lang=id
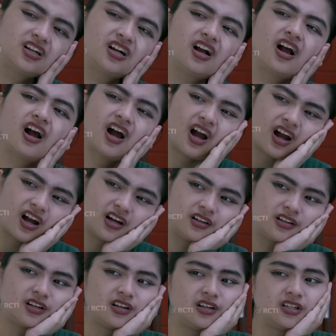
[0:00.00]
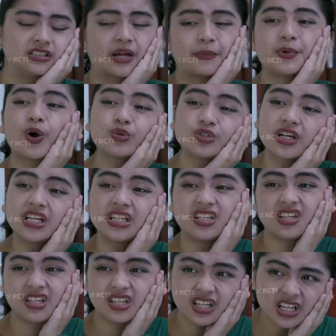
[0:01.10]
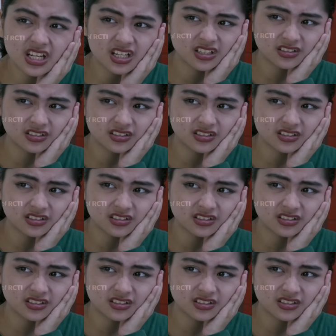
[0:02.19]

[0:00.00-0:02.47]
Enggak, tapi aku sakit gigi.